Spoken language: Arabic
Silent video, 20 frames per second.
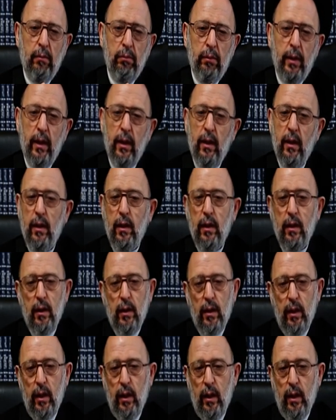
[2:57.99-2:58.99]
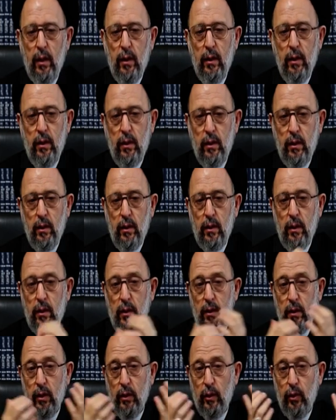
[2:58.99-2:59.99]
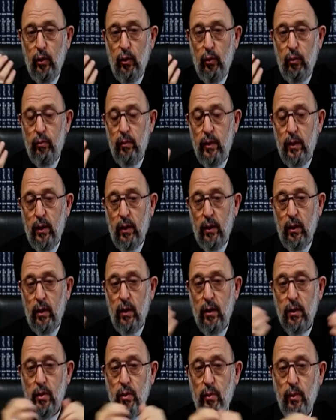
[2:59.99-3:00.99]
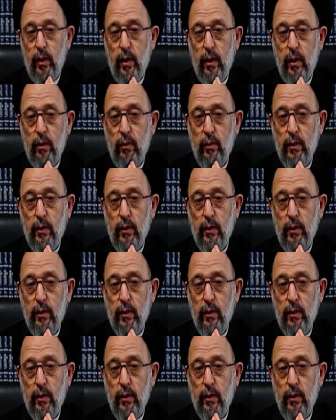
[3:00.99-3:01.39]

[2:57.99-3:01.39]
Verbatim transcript: بل أن نطلب من الله سبحانه